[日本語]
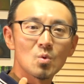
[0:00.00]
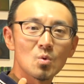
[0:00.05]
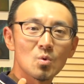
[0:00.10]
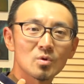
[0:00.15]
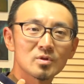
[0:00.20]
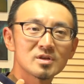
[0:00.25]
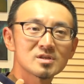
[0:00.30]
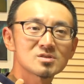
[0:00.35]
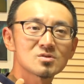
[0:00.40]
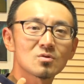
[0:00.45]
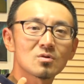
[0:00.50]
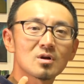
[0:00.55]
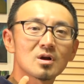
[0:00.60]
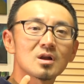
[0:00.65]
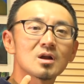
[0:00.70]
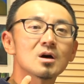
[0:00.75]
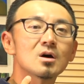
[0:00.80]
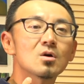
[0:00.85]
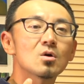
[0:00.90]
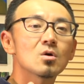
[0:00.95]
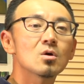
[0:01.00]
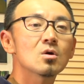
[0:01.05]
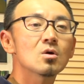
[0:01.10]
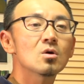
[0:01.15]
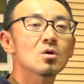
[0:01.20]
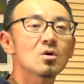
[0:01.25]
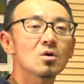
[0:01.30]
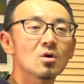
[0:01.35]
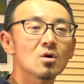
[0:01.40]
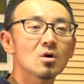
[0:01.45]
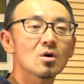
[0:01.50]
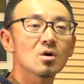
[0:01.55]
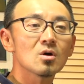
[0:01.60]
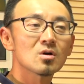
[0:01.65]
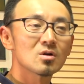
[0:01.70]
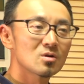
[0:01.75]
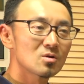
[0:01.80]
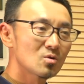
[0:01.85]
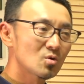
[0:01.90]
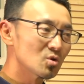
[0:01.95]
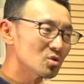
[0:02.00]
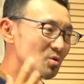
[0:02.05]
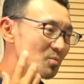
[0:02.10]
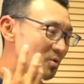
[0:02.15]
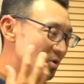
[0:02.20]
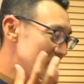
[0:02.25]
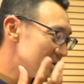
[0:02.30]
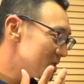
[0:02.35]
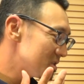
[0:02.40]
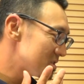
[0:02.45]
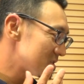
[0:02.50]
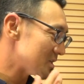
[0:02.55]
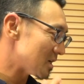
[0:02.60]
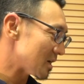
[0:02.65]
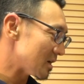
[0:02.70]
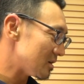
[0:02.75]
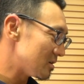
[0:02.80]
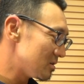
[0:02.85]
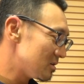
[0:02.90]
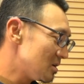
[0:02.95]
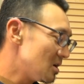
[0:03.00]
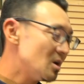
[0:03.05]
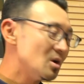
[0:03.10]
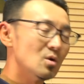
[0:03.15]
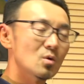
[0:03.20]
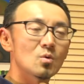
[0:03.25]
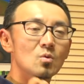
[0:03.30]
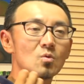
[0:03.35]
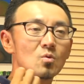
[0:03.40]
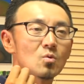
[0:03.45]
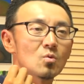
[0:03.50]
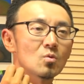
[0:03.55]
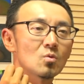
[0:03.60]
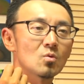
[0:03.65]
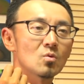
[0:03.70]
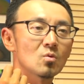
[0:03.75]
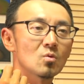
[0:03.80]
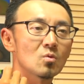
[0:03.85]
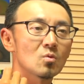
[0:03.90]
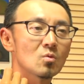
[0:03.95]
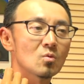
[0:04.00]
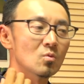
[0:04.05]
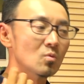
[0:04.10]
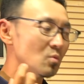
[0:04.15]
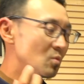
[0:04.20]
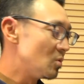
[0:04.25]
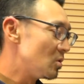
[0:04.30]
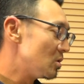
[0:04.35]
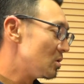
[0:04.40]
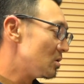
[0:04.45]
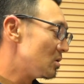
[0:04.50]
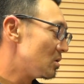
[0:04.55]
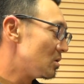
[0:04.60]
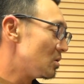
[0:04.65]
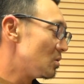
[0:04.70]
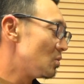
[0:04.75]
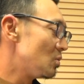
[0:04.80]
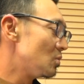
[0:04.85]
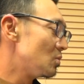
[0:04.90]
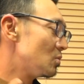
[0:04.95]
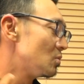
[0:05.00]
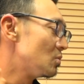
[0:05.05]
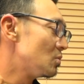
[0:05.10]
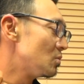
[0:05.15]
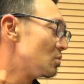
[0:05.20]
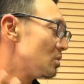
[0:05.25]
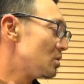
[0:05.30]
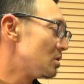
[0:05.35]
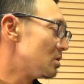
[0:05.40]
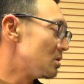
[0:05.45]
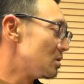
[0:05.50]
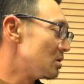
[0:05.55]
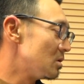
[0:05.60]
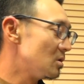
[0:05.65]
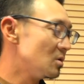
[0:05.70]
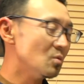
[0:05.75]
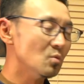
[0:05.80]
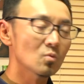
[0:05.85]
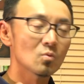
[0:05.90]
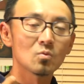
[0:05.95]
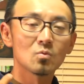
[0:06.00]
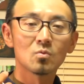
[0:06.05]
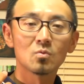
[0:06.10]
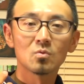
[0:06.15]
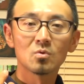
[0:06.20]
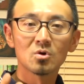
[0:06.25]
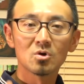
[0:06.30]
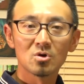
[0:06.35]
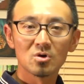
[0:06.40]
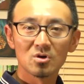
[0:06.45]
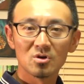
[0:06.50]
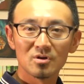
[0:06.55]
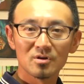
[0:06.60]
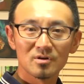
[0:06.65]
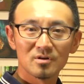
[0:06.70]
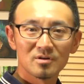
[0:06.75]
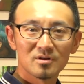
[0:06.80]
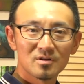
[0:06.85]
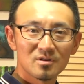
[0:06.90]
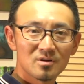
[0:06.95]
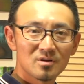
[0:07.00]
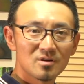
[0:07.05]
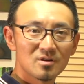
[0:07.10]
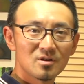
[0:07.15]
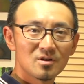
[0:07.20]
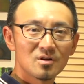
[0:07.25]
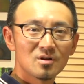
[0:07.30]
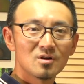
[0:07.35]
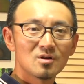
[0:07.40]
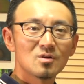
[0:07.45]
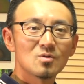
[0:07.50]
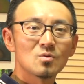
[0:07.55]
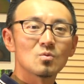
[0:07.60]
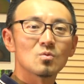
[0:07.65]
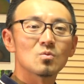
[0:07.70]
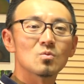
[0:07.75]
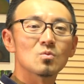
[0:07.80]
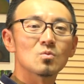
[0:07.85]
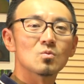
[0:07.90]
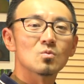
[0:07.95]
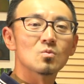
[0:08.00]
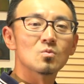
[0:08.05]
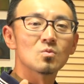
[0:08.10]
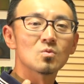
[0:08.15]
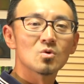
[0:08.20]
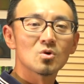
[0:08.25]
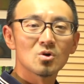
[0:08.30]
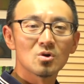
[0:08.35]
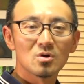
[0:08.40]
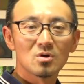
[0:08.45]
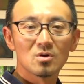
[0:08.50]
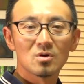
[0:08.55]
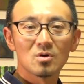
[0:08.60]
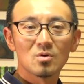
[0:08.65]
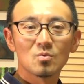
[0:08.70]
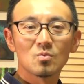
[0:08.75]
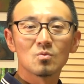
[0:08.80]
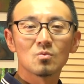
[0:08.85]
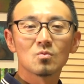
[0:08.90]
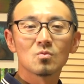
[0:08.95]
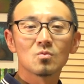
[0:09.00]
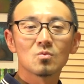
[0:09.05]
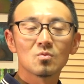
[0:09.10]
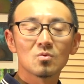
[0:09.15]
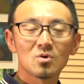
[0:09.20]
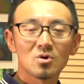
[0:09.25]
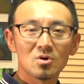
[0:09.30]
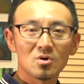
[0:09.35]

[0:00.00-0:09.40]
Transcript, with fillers: でそこからうこの母音につなげるうううううわわわうう